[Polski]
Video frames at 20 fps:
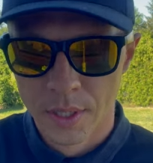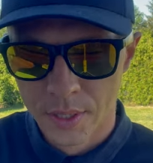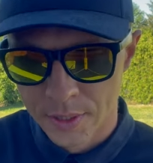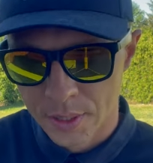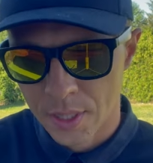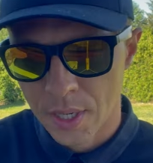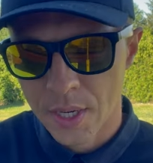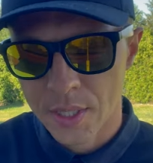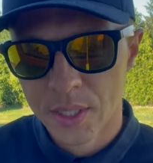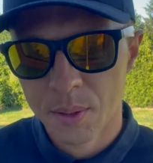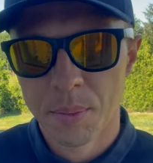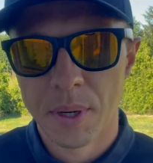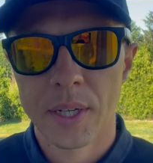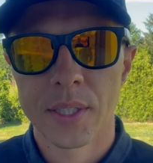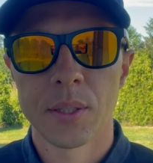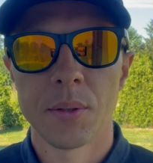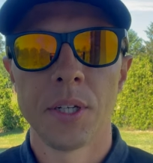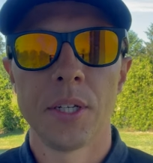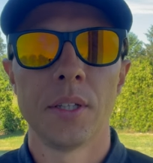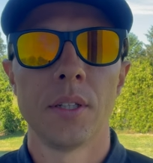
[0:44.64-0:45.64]
za każdym
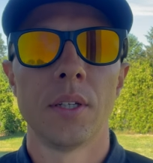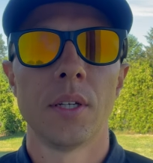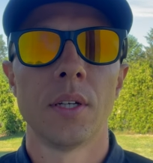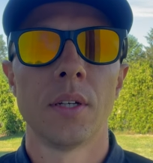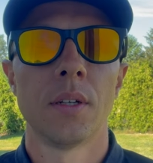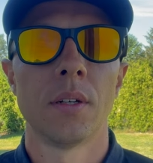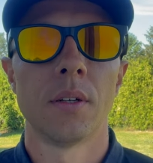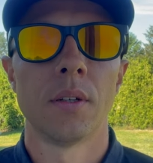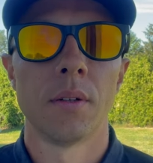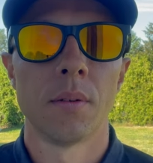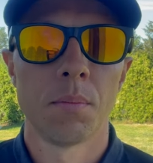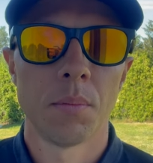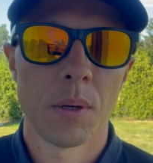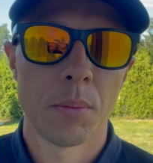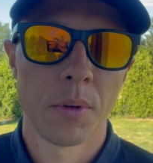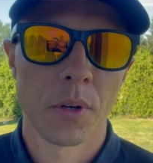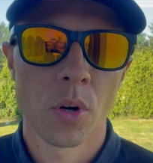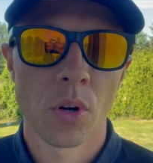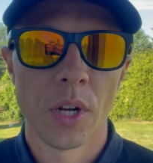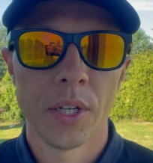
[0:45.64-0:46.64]
razem, kiedy y,
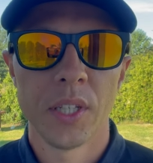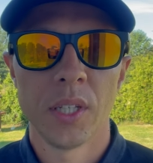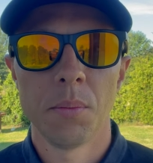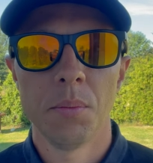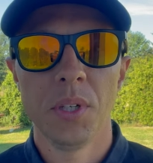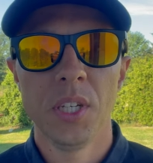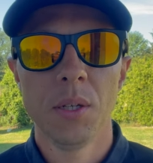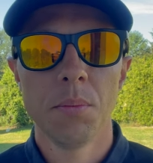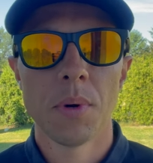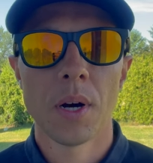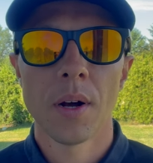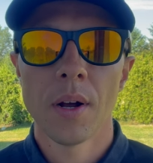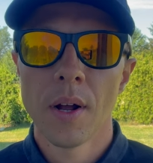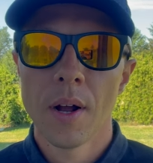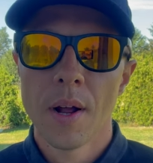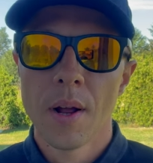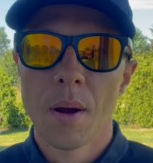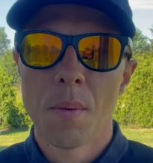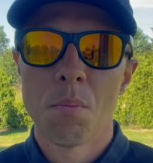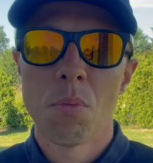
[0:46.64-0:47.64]
mamy kolejne minima,
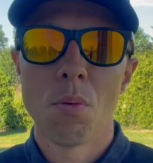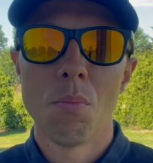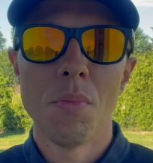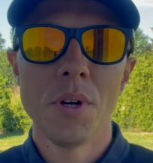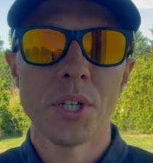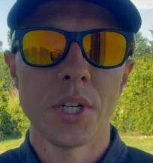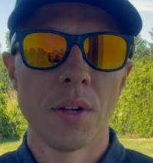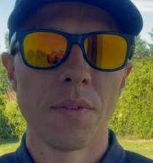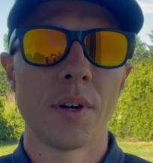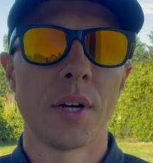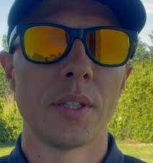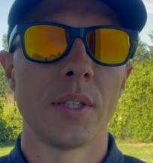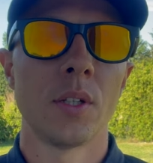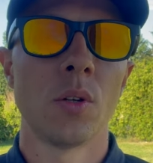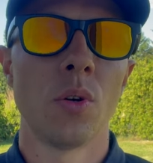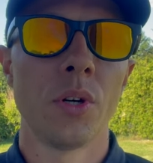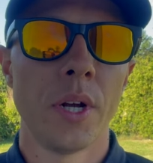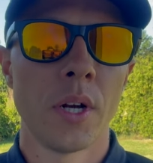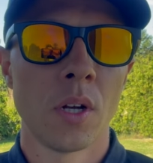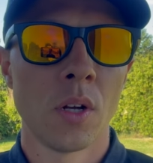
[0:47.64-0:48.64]
bo myślę w
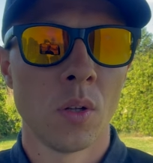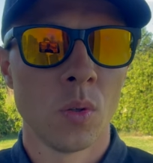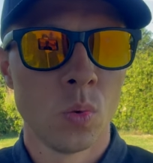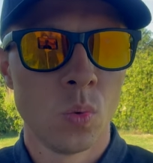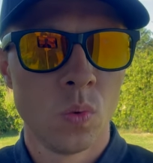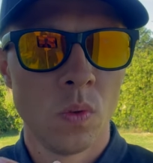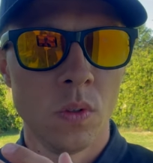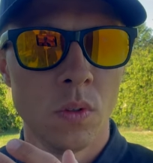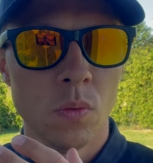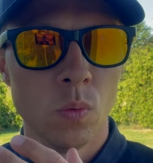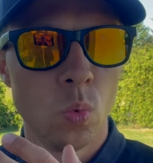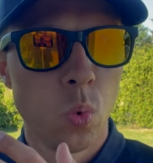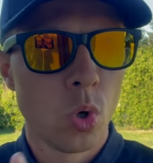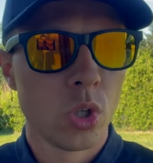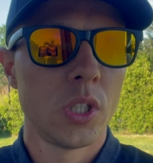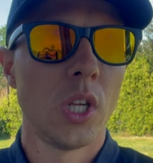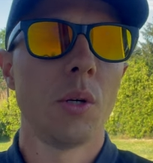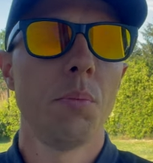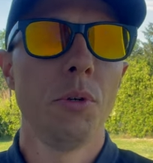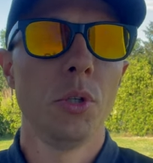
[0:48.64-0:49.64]
kategoriach
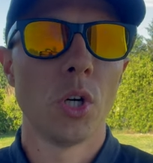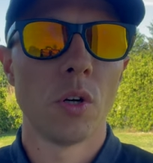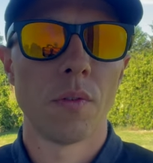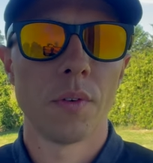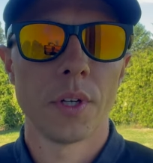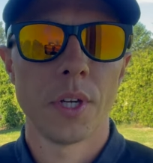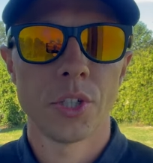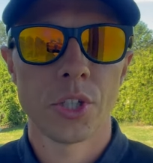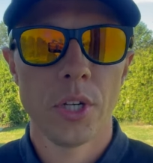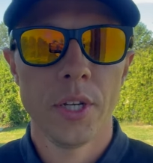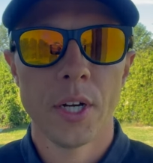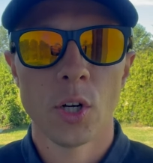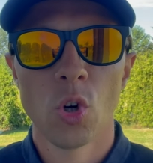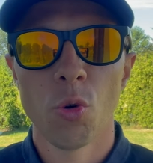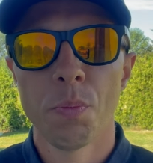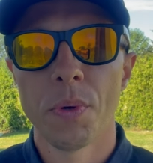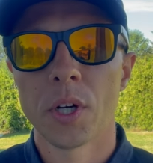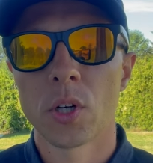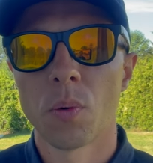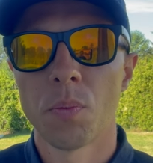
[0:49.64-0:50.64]
długoterminowych. Jeżeli ja
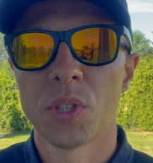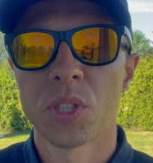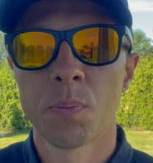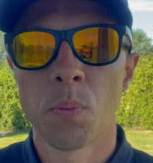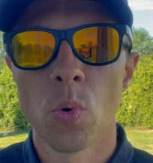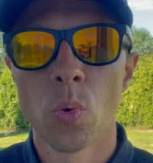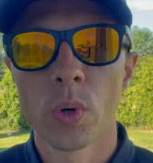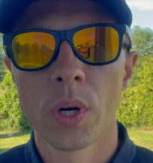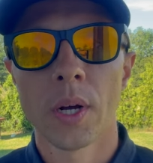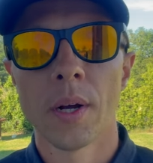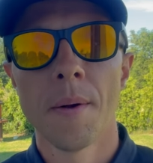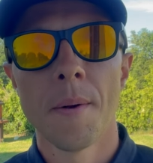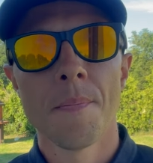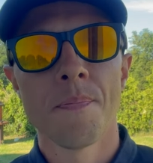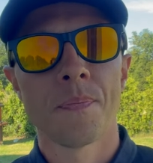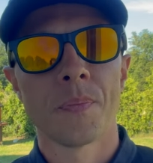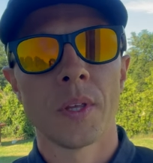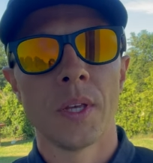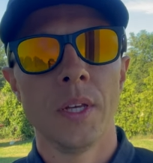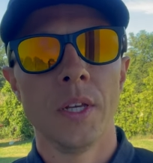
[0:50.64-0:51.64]
kupię jakąś spółkę
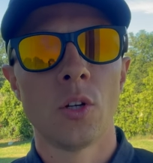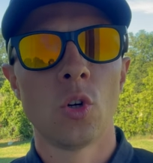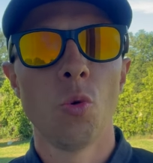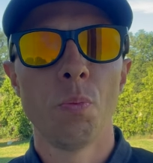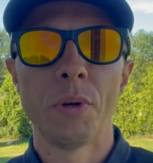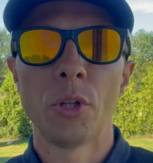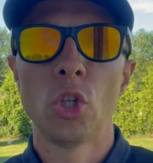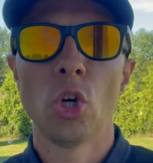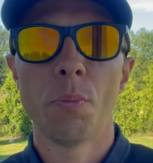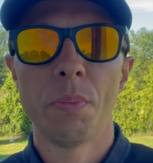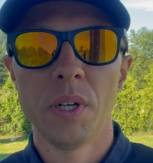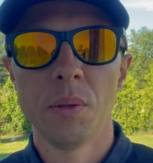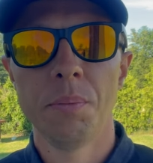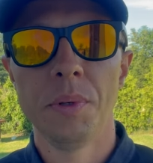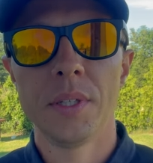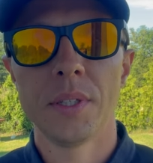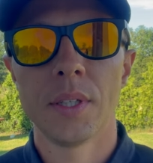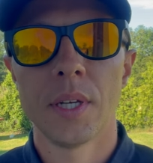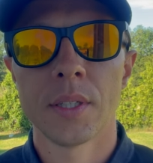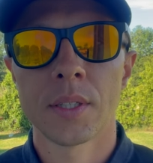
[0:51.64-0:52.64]
i kupię dobry
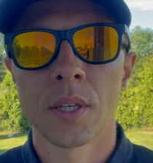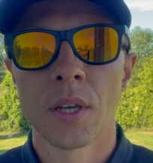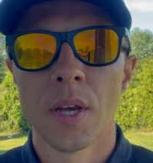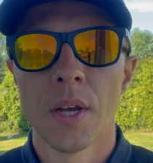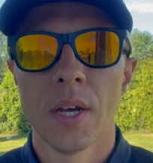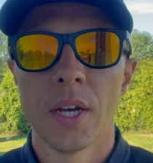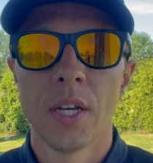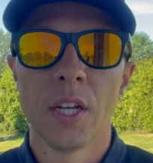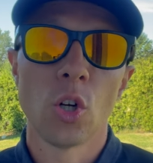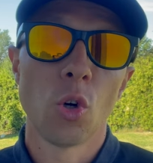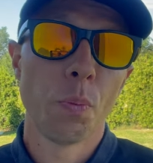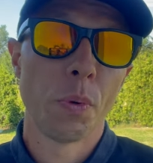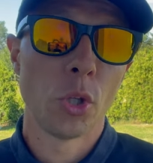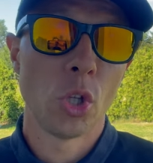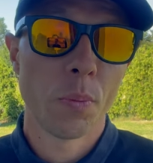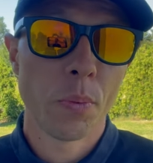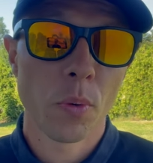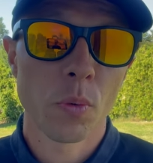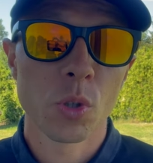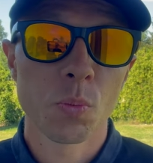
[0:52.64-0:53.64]
biznes i kupię
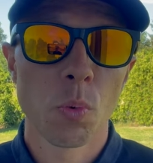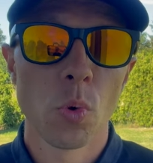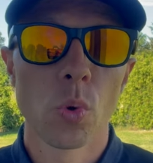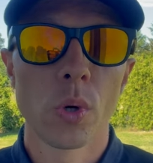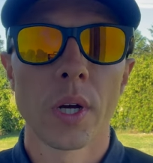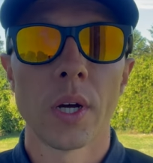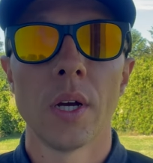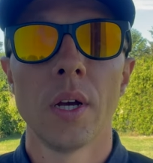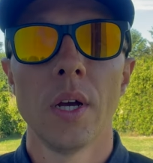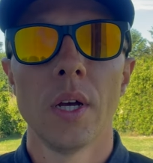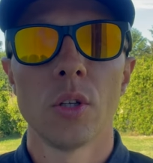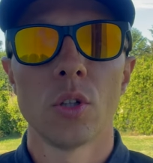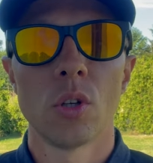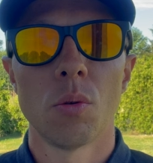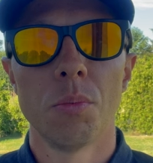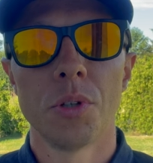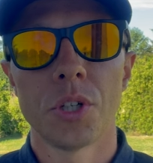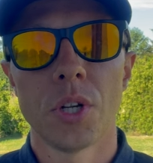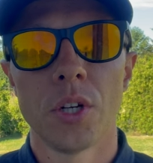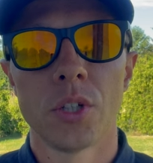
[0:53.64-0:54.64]
dobrą spółkę, to
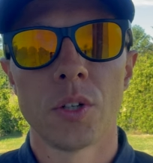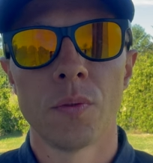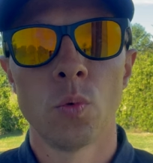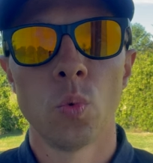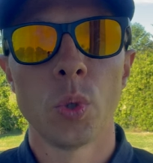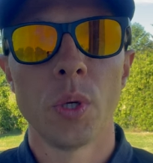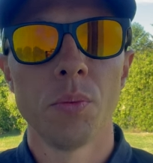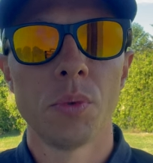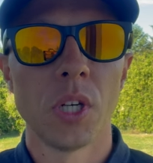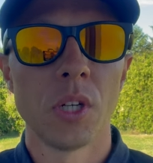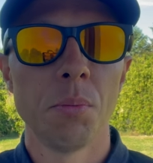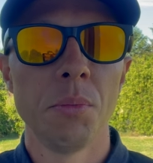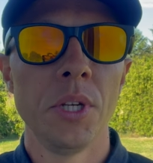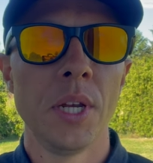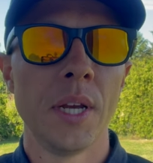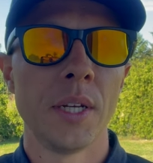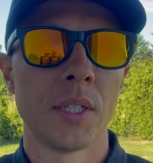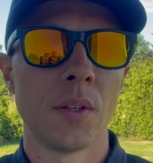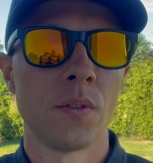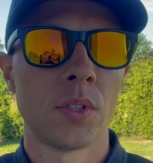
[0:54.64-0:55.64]
myślę, że w długim
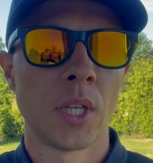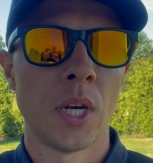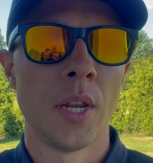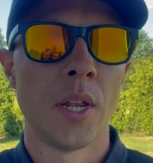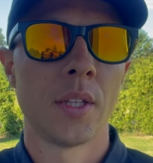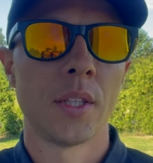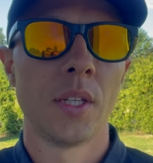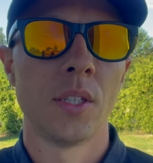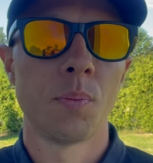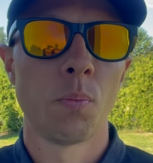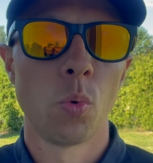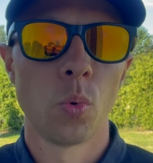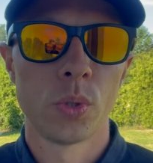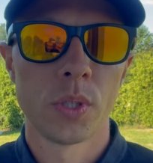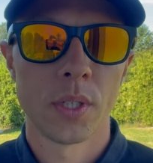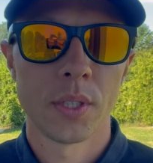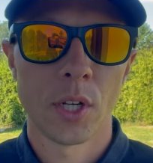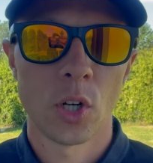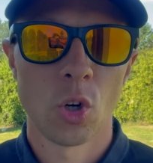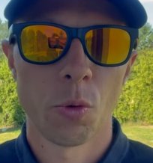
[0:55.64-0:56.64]
terminie jestem w stanie na tej
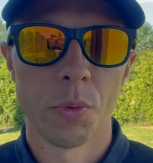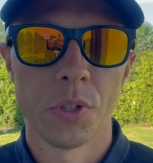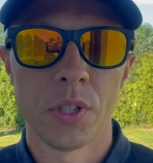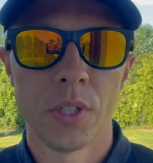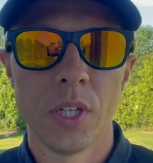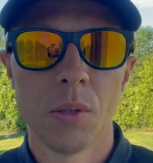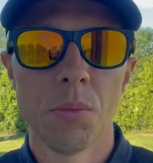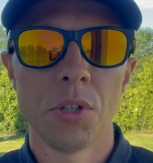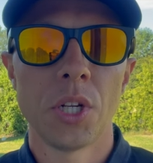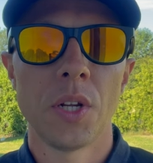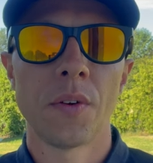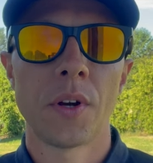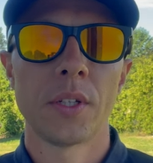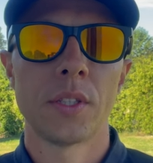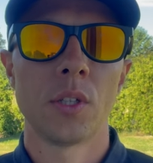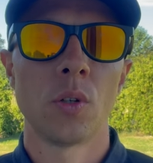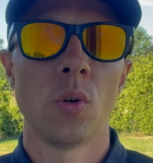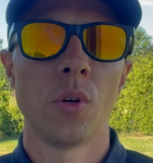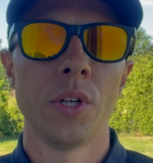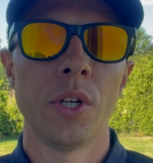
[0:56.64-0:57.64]
spółce zarobić. Nie myślę w
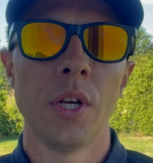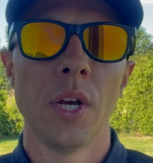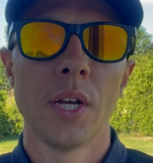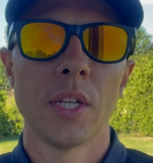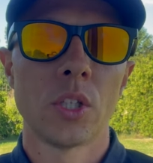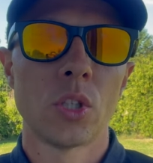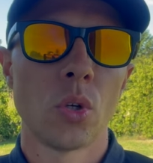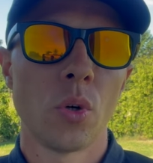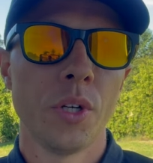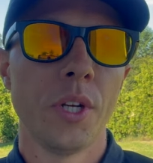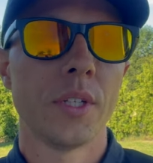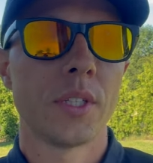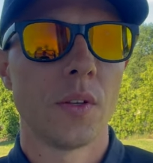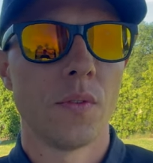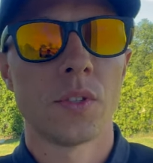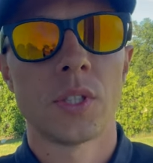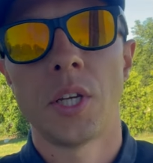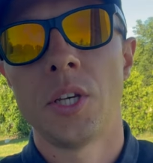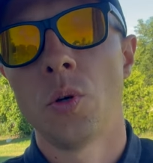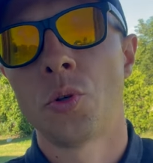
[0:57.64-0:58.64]
kategorii, co jestem
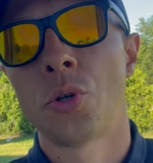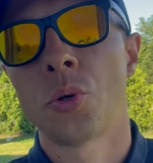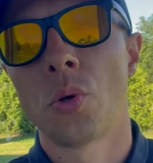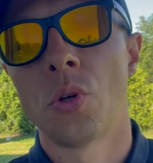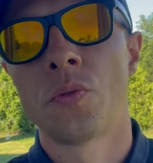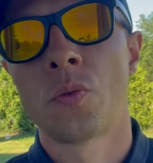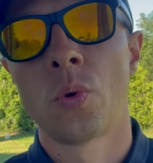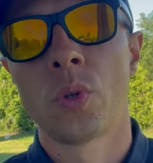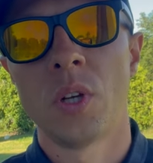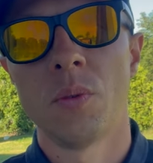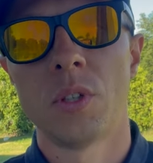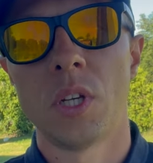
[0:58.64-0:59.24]
w stanie osiągnąć w krótkim